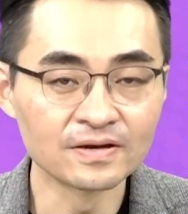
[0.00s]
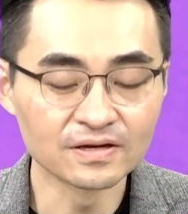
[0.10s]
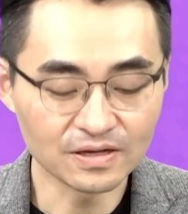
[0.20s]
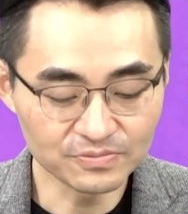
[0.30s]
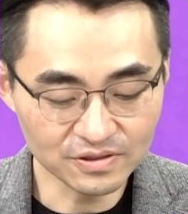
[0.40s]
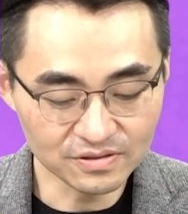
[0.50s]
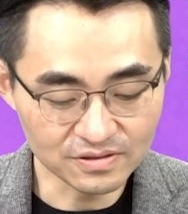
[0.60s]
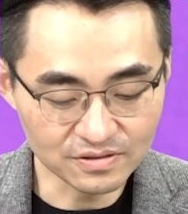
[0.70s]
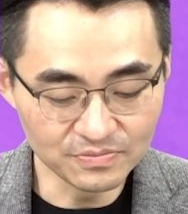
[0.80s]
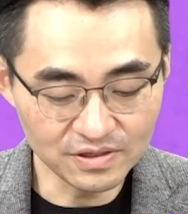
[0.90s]
갑자기 이제
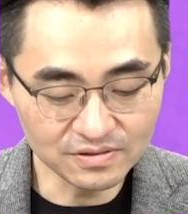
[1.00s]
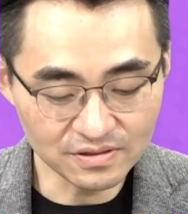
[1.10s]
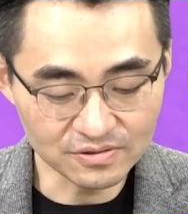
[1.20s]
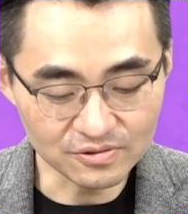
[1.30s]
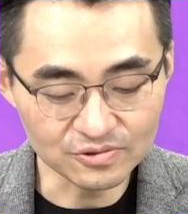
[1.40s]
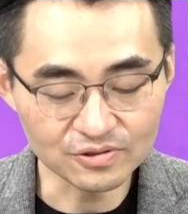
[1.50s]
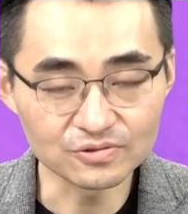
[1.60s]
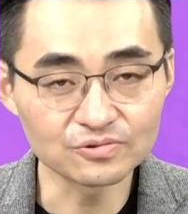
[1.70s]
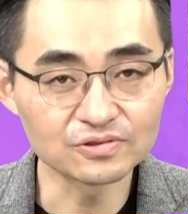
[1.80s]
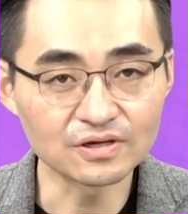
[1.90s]
금리 인상
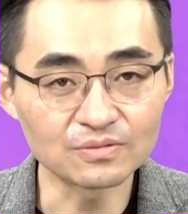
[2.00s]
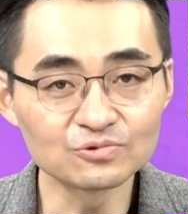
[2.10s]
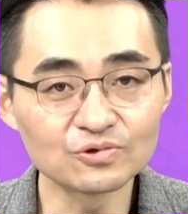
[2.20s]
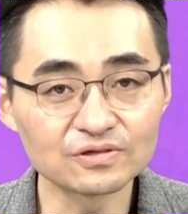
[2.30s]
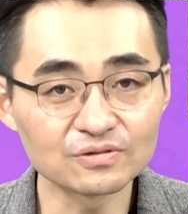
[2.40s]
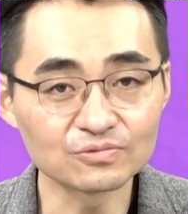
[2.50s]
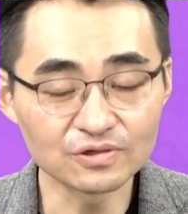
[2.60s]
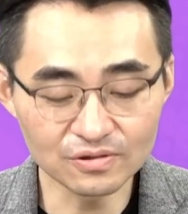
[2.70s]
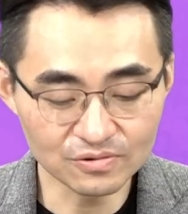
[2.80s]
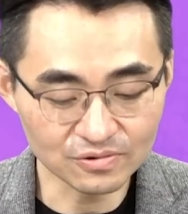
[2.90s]
결정했죠. 이제 아무도 예상을
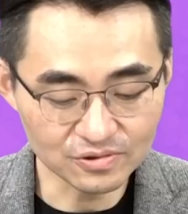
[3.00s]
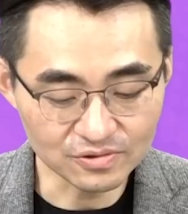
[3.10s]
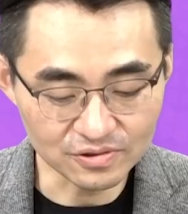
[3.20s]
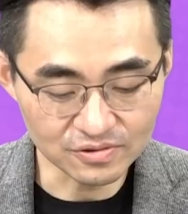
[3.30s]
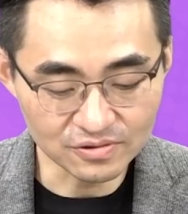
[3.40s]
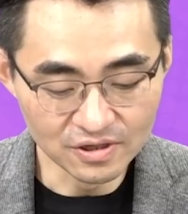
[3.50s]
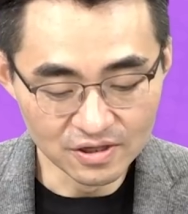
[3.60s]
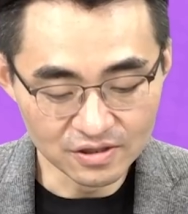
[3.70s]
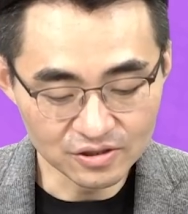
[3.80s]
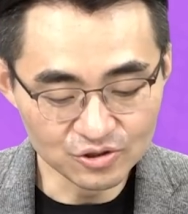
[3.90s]
못했던 거죠. 그래서
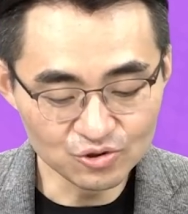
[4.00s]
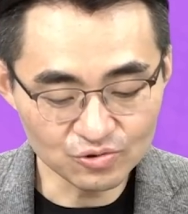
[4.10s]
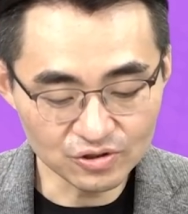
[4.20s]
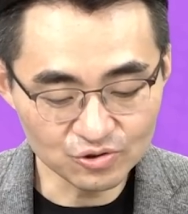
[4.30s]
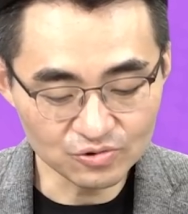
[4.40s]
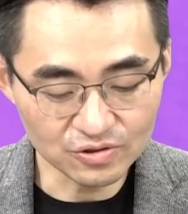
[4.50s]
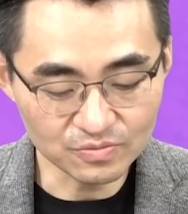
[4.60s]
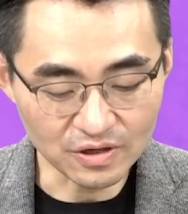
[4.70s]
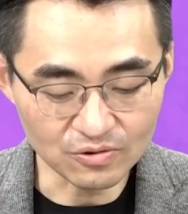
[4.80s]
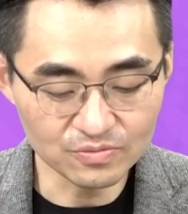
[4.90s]
긴축 이슈가 좀
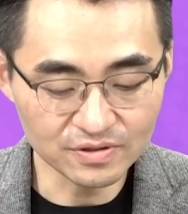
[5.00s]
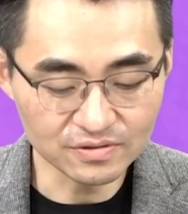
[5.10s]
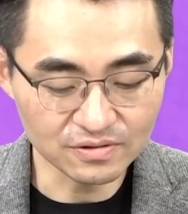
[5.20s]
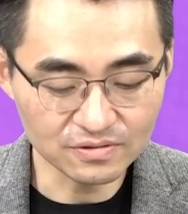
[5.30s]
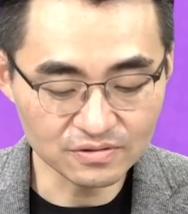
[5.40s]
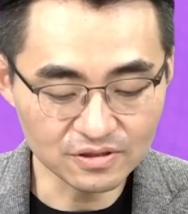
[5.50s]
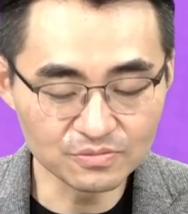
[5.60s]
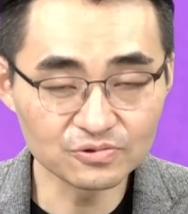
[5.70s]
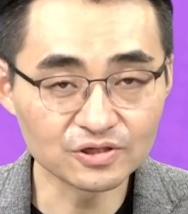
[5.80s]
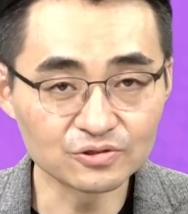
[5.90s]
나오면서
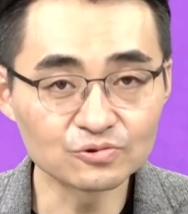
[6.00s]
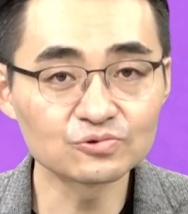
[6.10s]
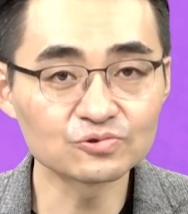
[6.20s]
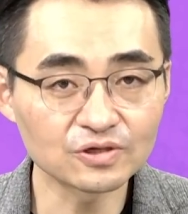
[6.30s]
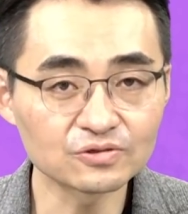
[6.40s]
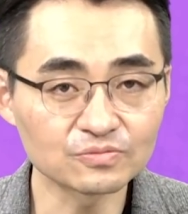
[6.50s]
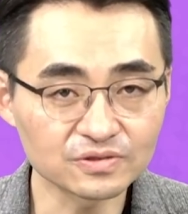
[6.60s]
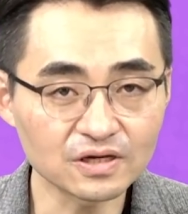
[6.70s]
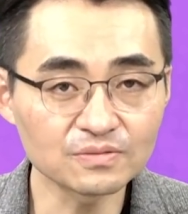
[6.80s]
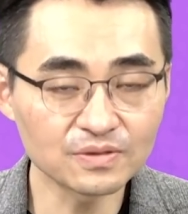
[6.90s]
일부 기술주에좀
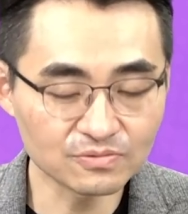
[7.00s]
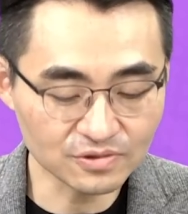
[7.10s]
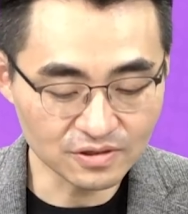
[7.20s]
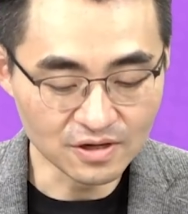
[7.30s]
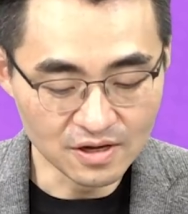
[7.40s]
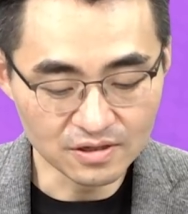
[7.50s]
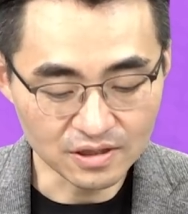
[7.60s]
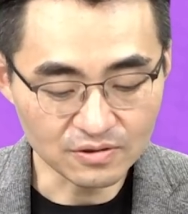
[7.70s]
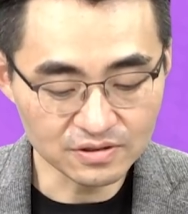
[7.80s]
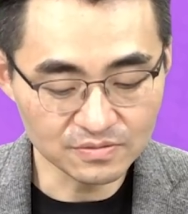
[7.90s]
차익 매물이
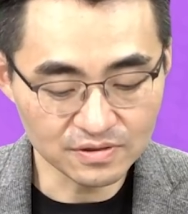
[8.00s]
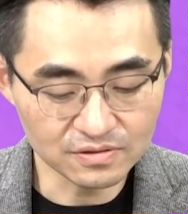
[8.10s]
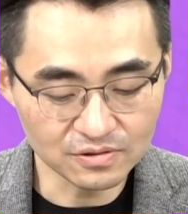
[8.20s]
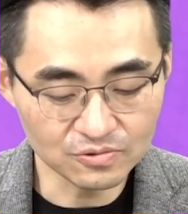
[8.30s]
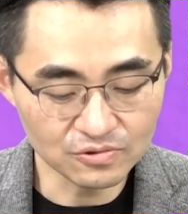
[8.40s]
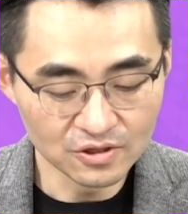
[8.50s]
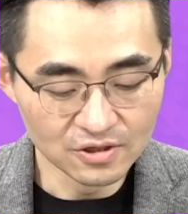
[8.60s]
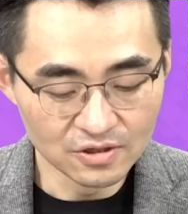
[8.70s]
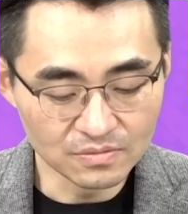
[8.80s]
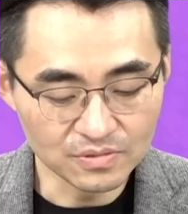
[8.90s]
나왔지만 그래도
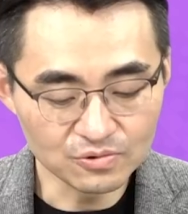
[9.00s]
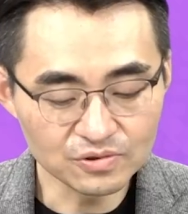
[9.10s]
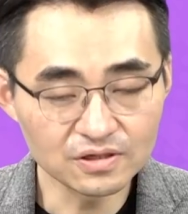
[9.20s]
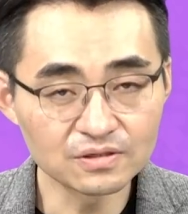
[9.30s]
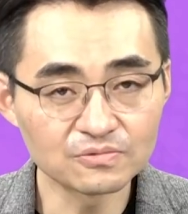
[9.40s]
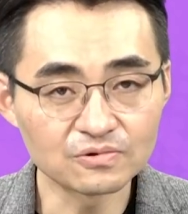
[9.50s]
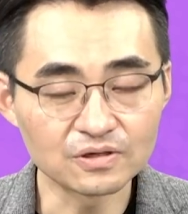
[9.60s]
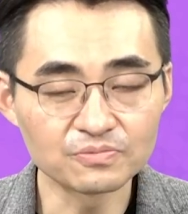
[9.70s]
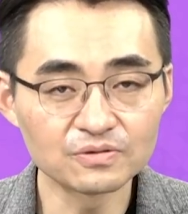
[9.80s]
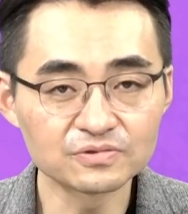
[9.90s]
미국이 뭐
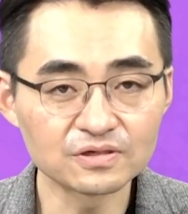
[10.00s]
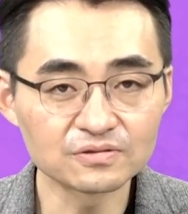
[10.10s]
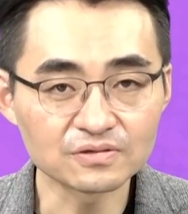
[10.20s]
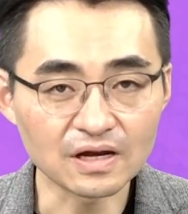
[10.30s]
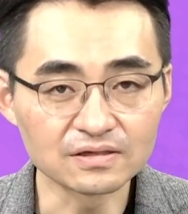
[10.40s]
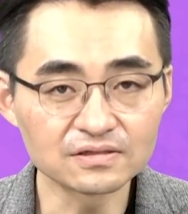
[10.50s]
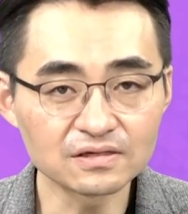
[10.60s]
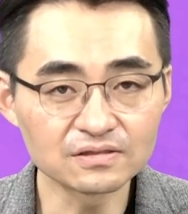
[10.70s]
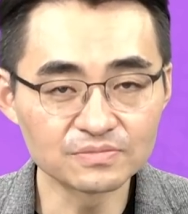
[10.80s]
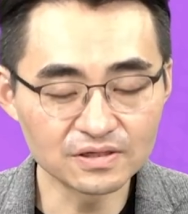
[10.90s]
FMC에서
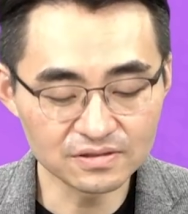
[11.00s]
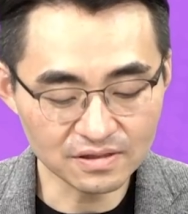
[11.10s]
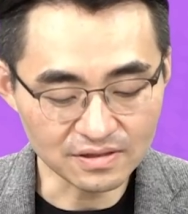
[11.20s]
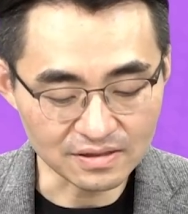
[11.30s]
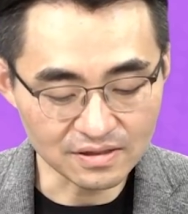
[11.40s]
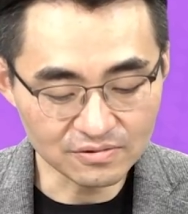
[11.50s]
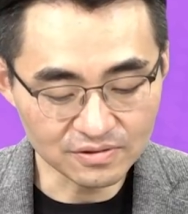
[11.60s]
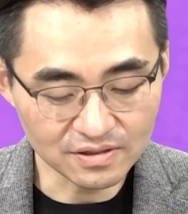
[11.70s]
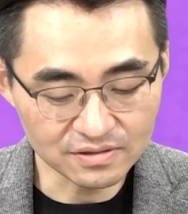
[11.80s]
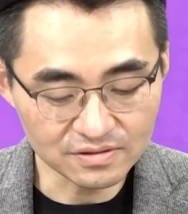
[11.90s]
당장 금리 인상은 안 할
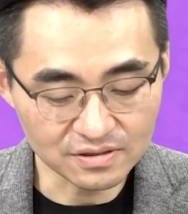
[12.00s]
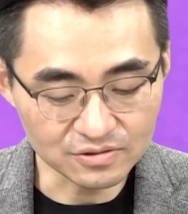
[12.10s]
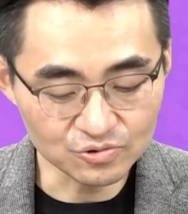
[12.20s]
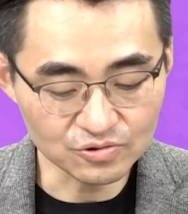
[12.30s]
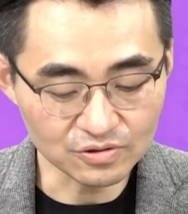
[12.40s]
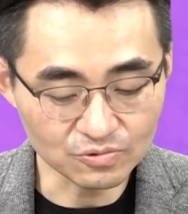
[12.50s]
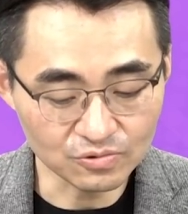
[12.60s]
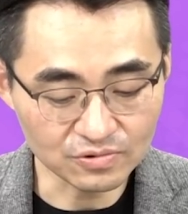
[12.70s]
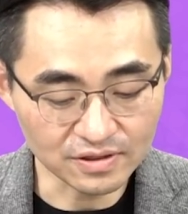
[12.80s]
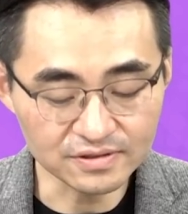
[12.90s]
거다라는 이제 이슈가
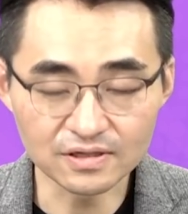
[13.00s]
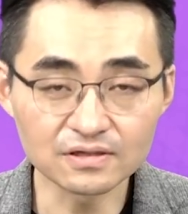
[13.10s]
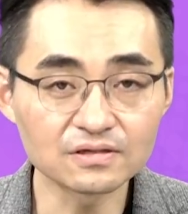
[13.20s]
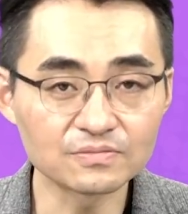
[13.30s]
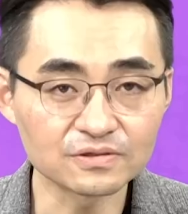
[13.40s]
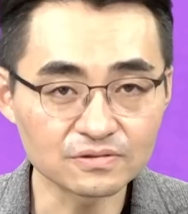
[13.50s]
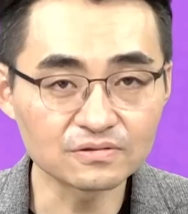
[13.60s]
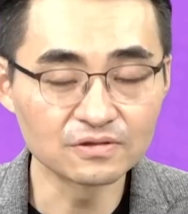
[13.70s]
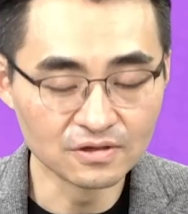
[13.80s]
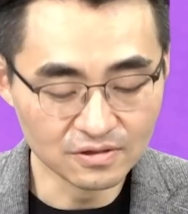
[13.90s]
또 다시 제기되면서
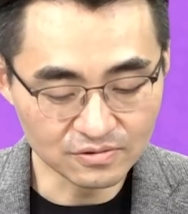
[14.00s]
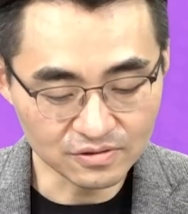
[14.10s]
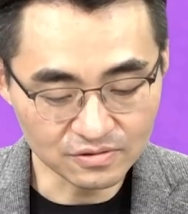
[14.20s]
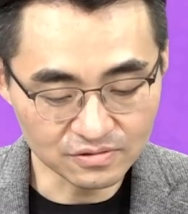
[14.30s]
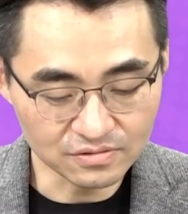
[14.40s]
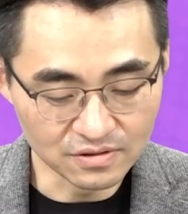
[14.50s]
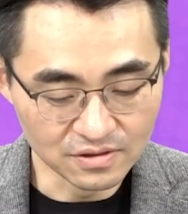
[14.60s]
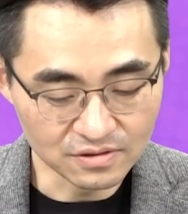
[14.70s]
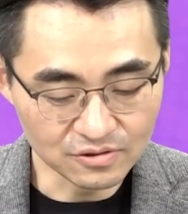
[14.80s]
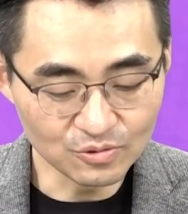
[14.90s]
어쨌든
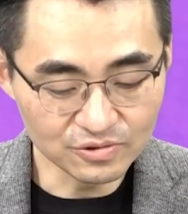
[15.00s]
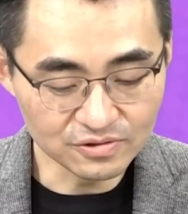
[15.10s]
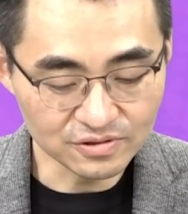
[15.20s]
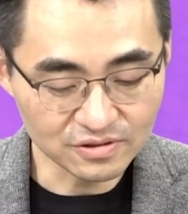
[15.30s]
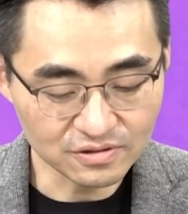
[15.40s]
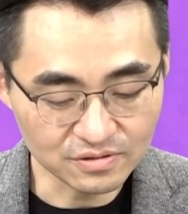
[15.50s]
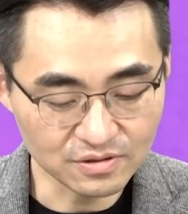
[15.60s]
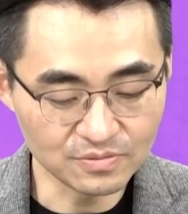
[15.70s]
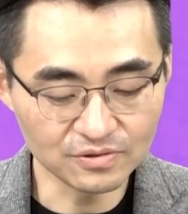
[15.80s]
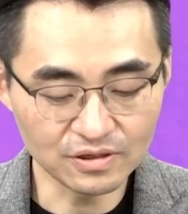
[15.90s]
글로벌 증시
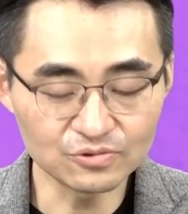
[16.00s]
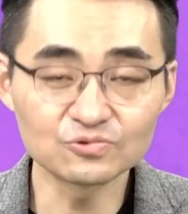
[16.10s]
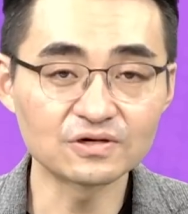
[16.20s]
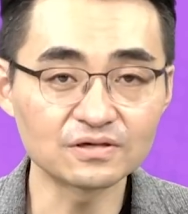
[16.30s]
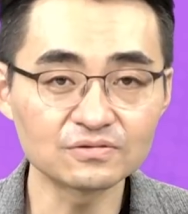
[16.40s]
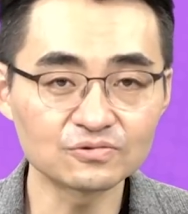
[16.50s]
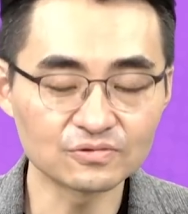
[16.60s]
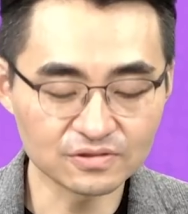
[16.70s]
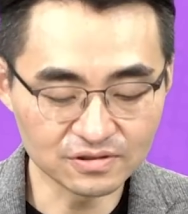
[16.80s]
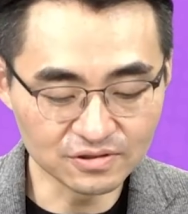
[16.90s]
이번 한 주간
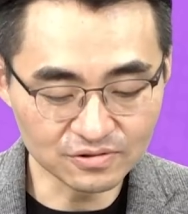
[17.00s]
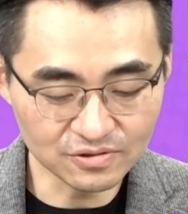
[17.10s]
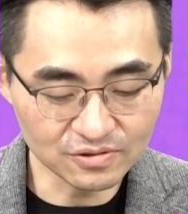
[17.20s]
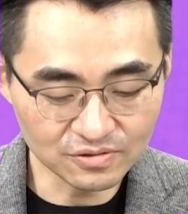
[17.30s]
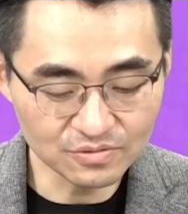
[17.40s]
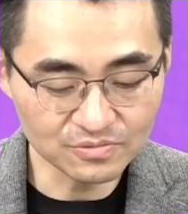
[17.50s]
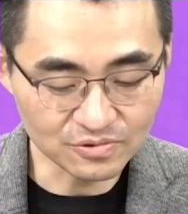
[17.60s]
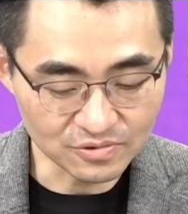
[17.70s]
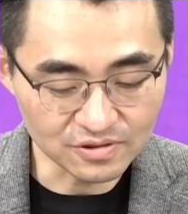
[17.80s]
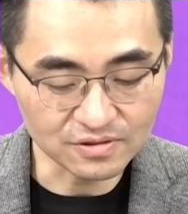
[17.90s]
좀 긍정적인
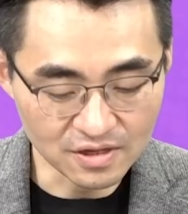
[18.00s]
흐름으로는